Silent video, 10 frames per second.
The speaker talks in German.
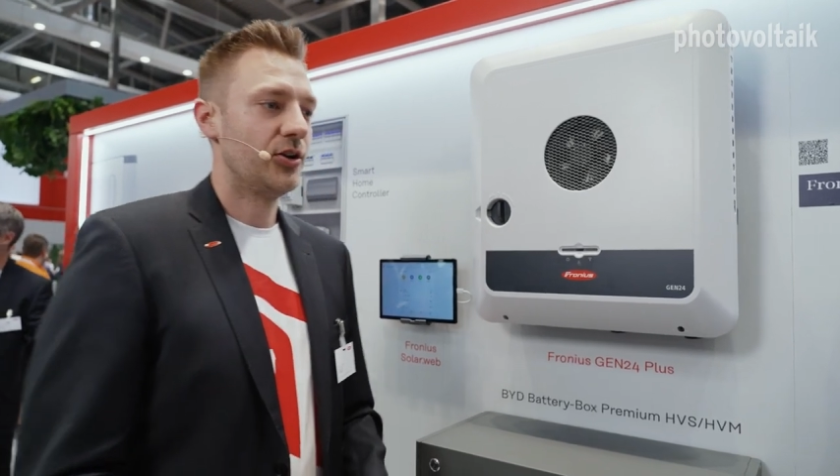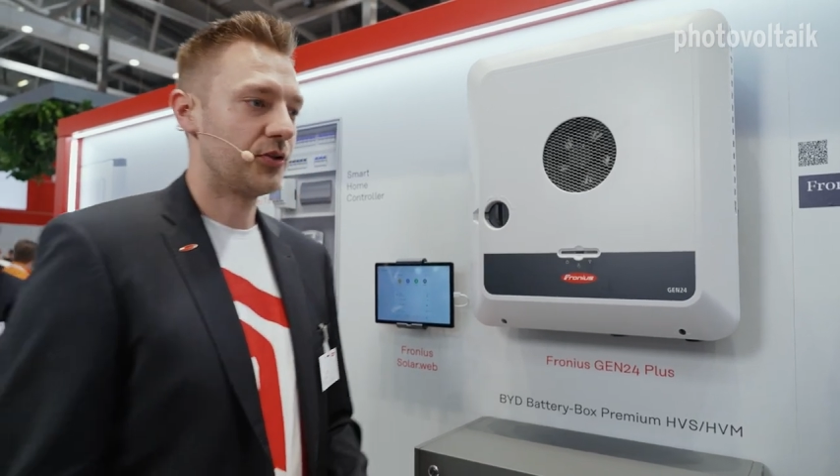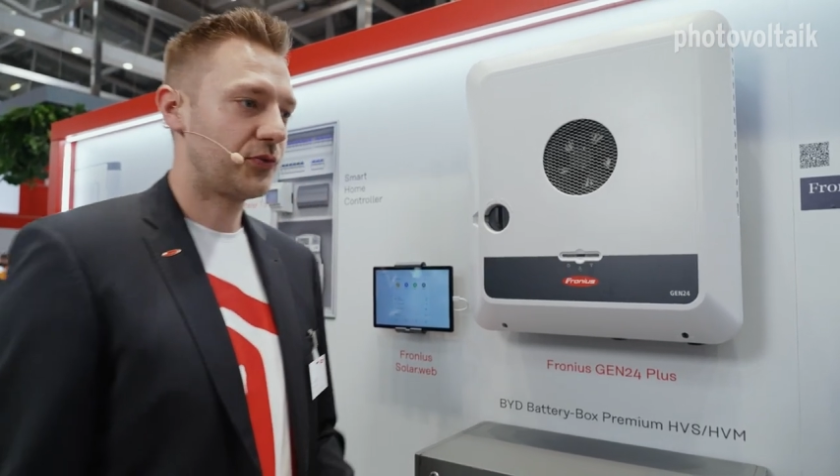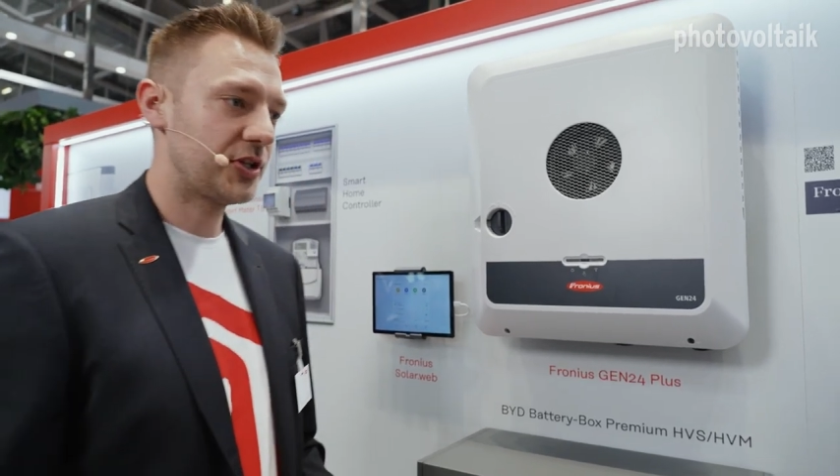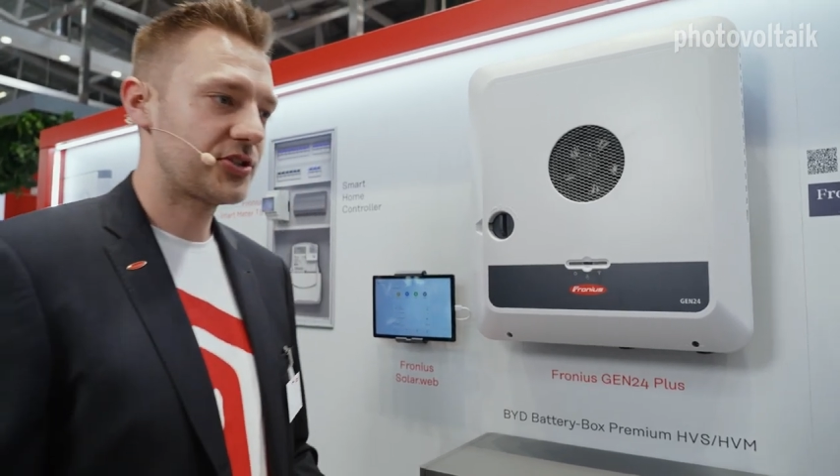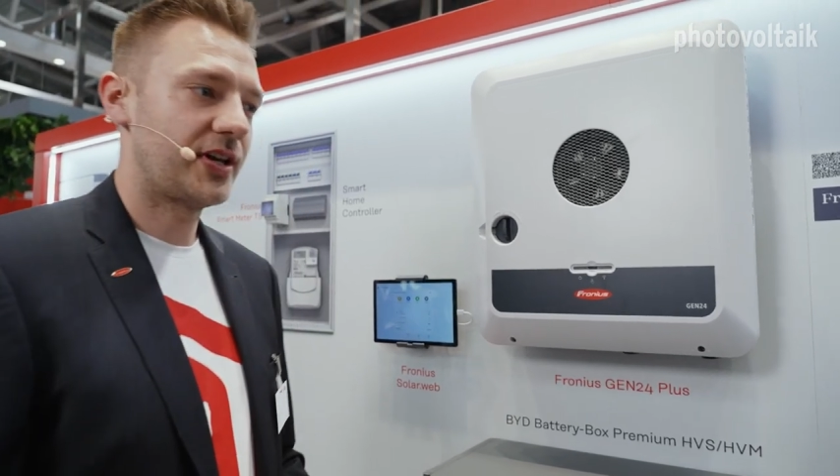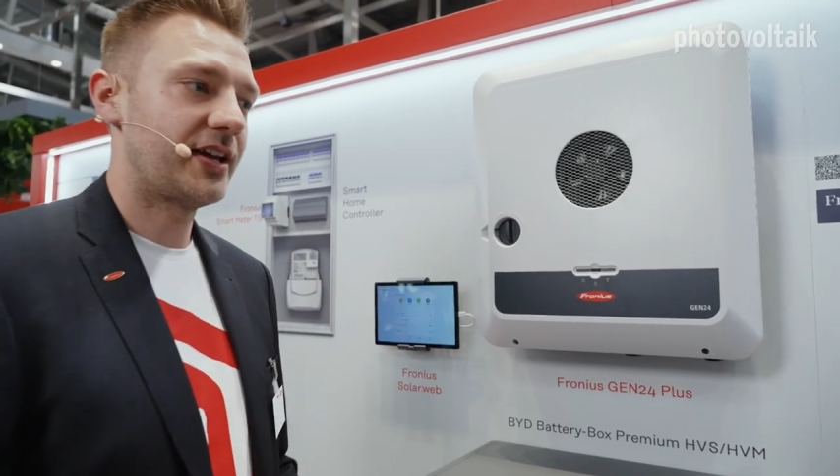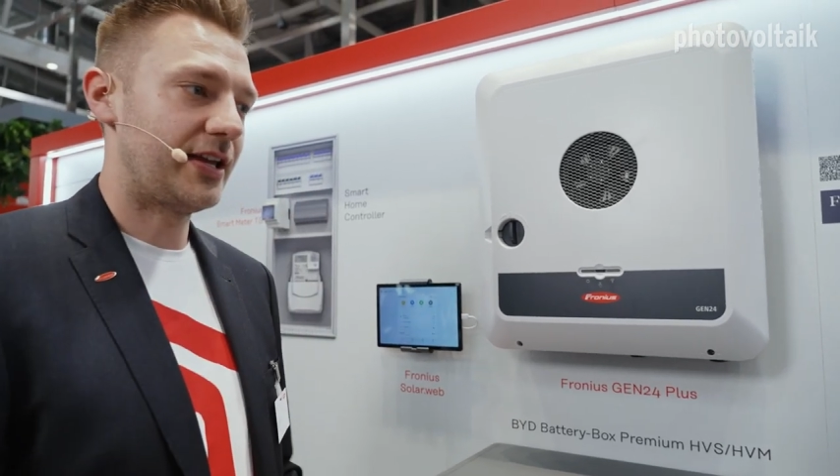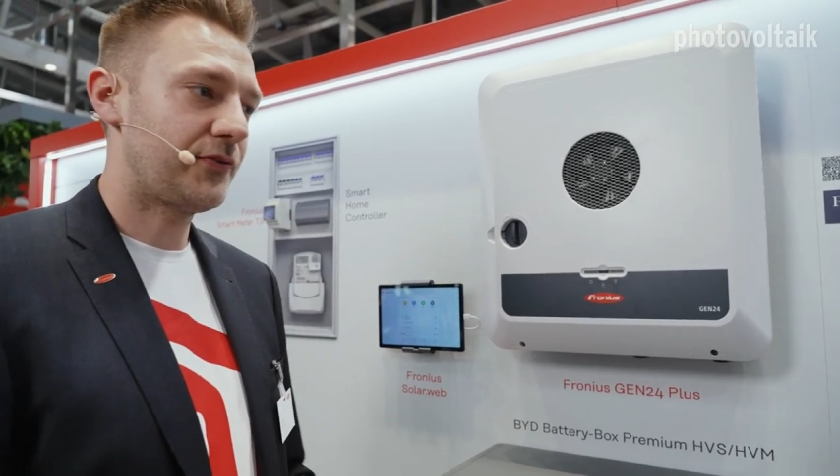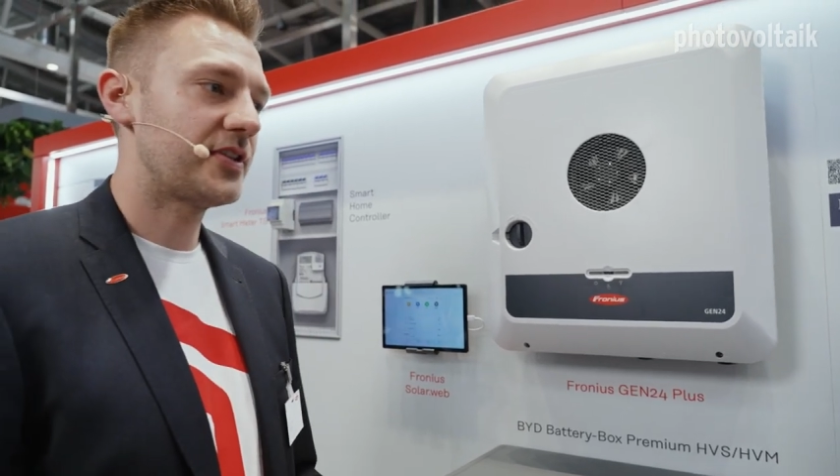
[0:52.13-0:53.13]
und führt zu
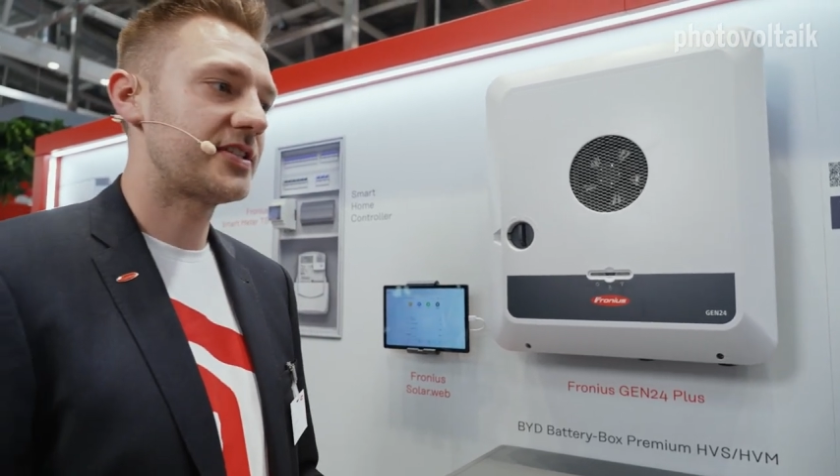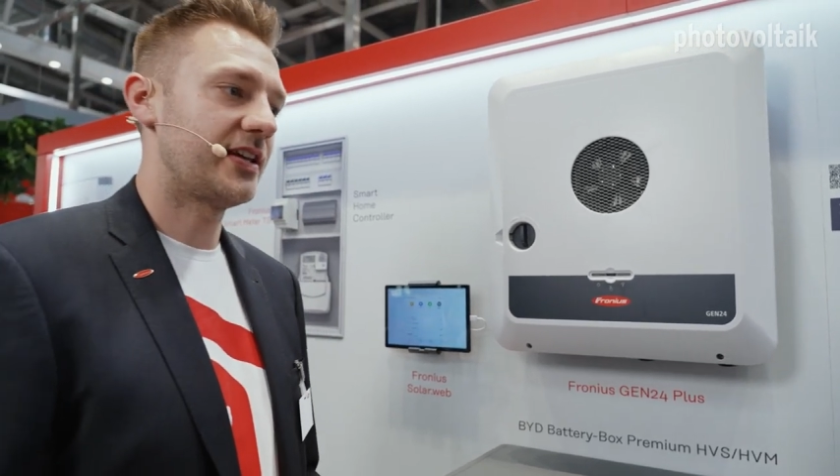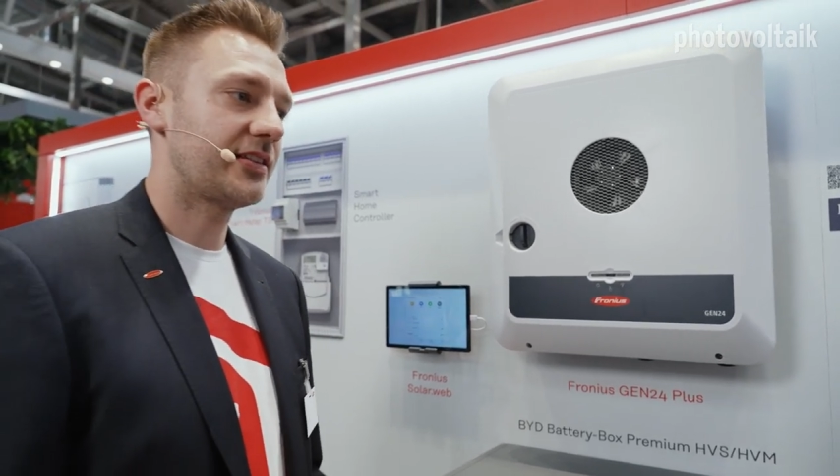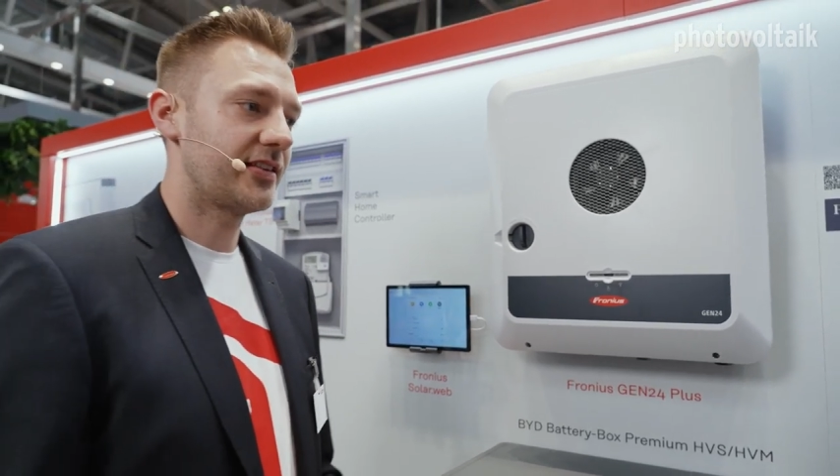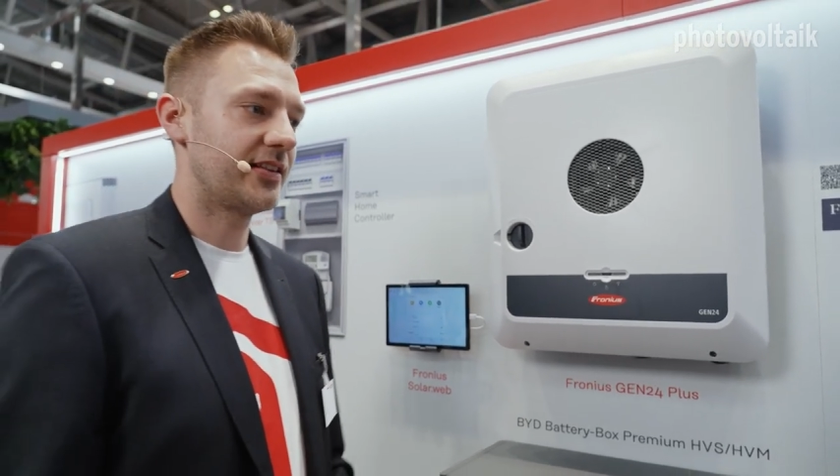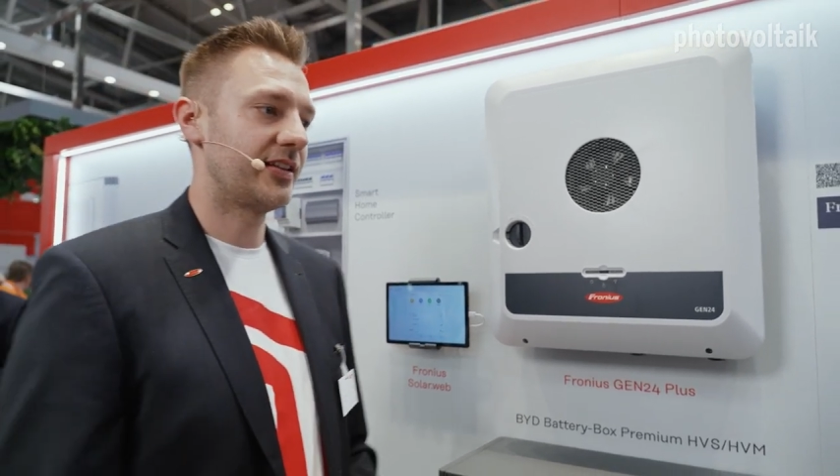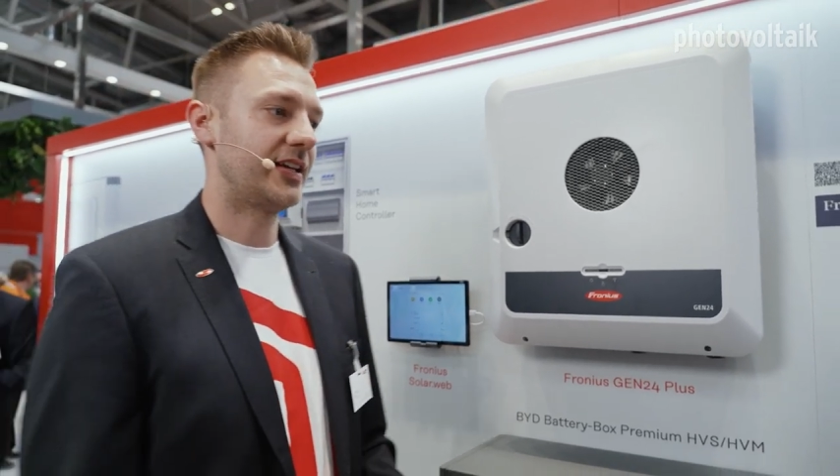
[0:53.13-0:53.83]
einer effizienten